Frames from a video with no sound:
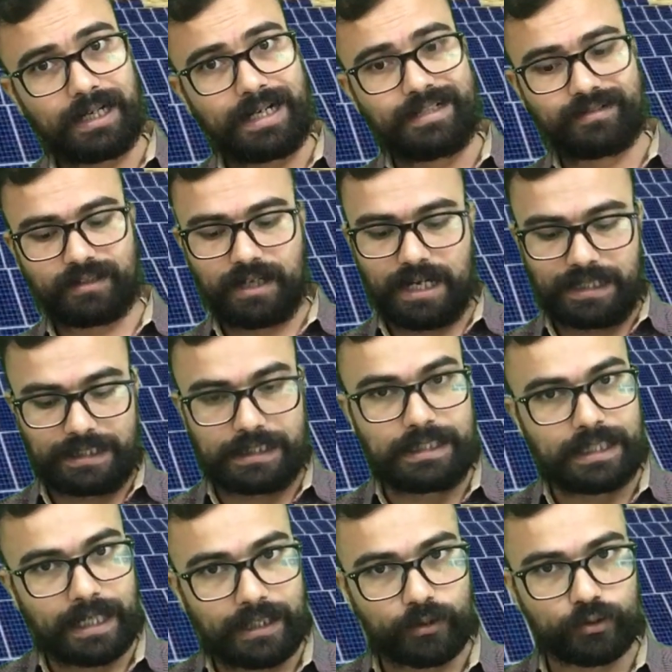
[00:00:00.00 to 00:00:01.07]
लाइट्स का
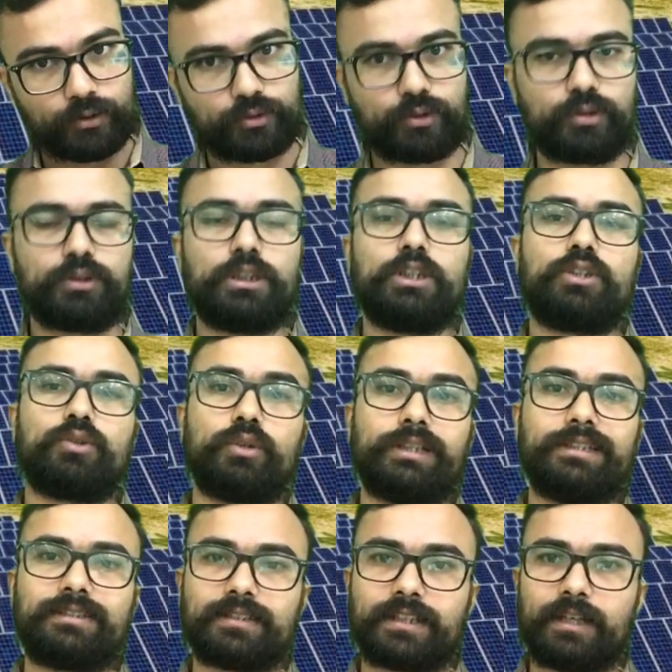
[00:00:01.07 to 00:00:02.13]
ही है दोस्तों तो
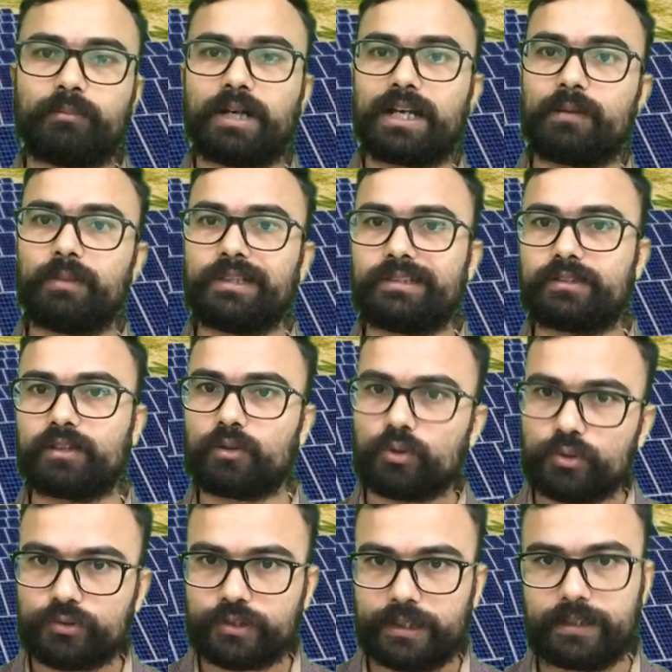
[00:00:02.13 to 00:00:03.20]
इसके बारे में
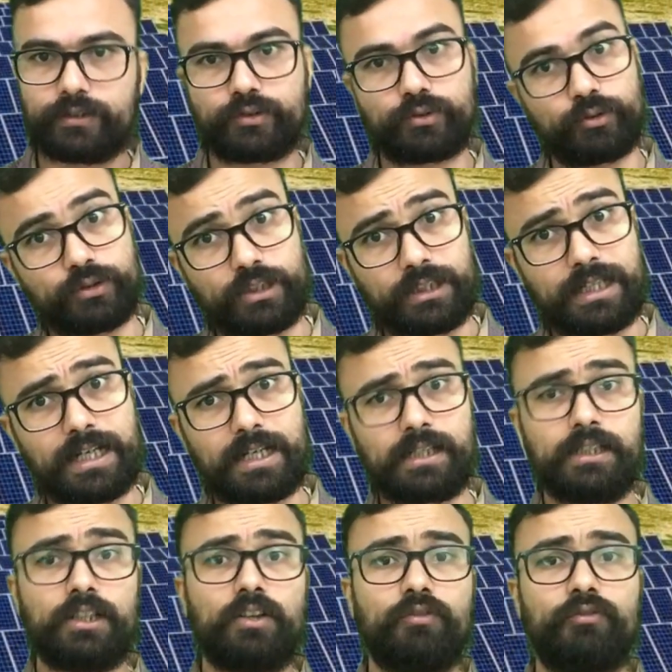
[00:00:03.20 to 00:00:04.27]
ज़रूर से सोचिएगा
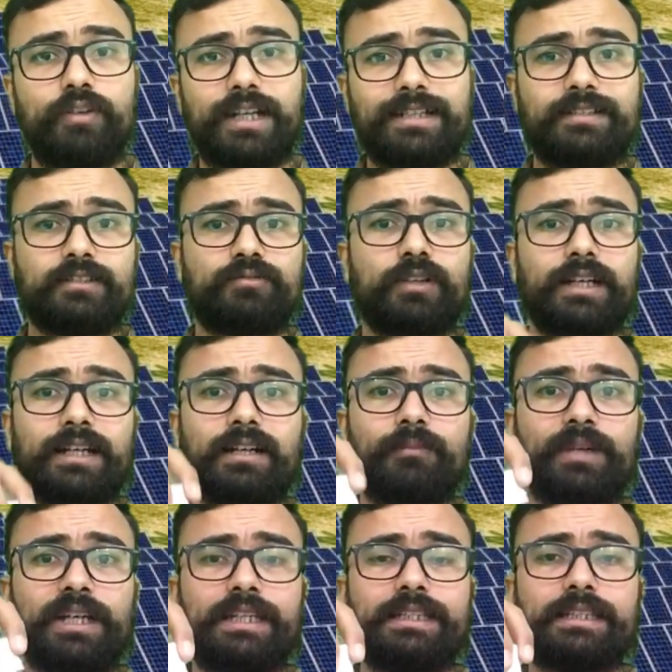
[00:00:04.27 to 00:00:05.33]
विलेजेस वगैरह
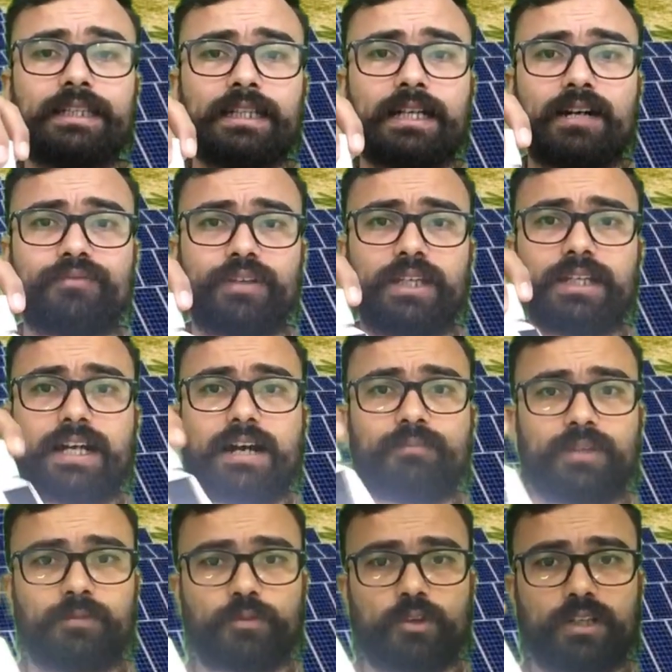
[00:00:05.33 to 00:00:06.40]
में ये काफ़ी
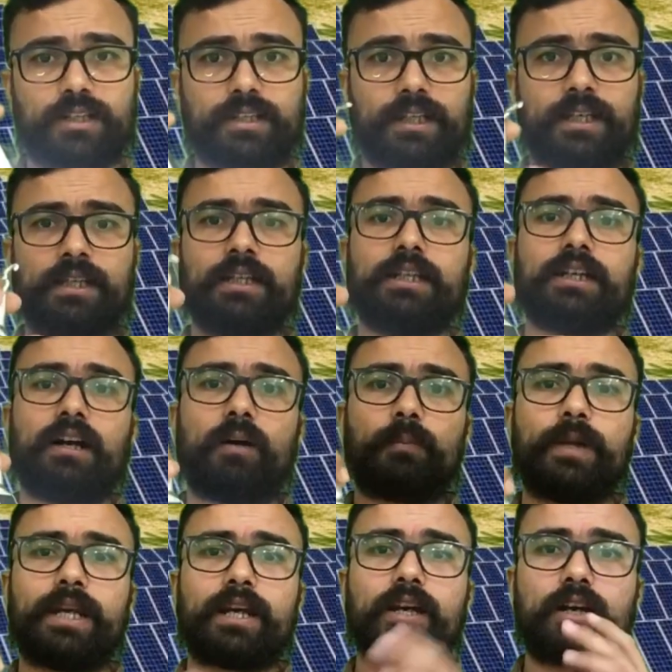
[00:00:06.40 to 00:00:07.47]
काम की प्रोडक्ट है
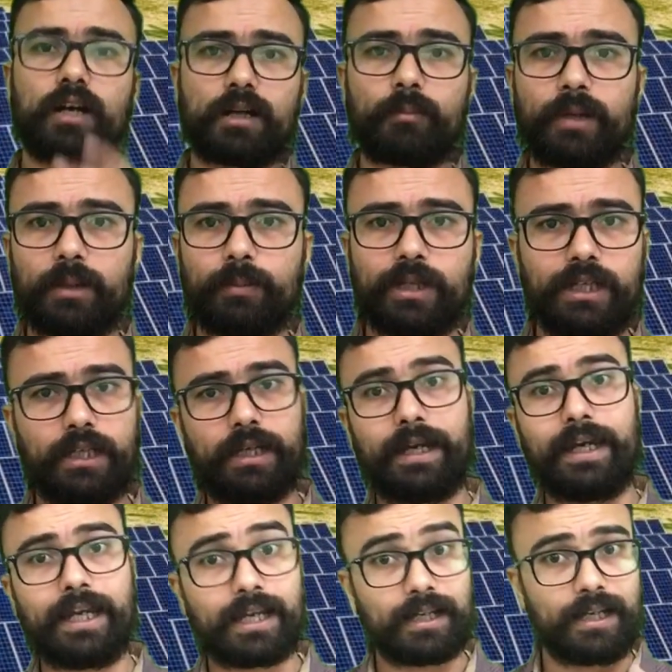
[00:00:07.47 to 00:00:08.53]
अपने घर में भी
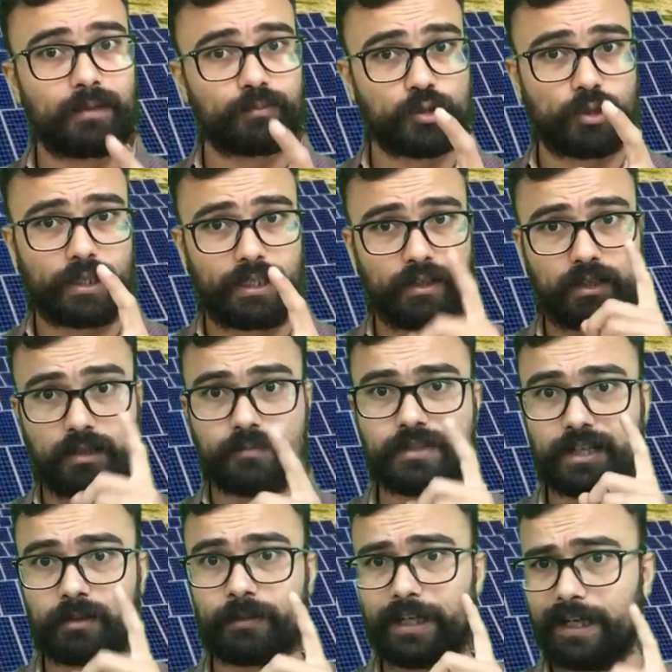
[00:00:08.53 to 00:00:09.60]
एक लैंप जो है कम
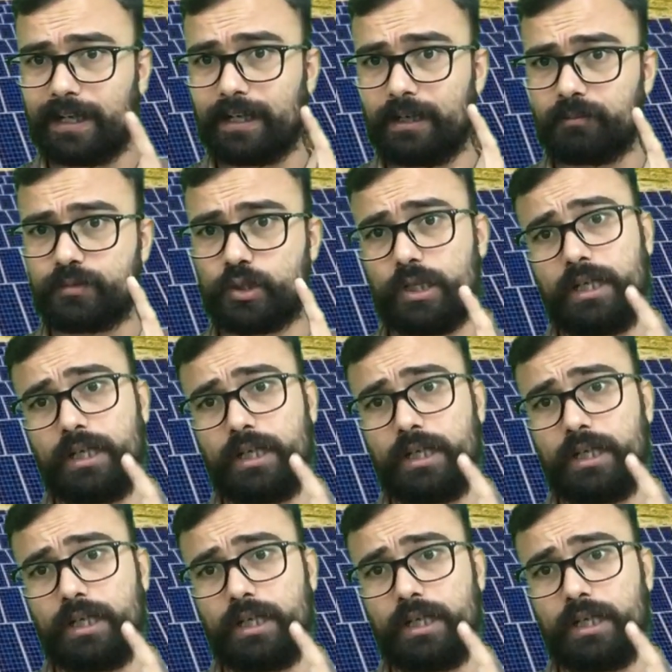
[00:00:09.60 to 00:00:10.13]
से कम एक लैंप जो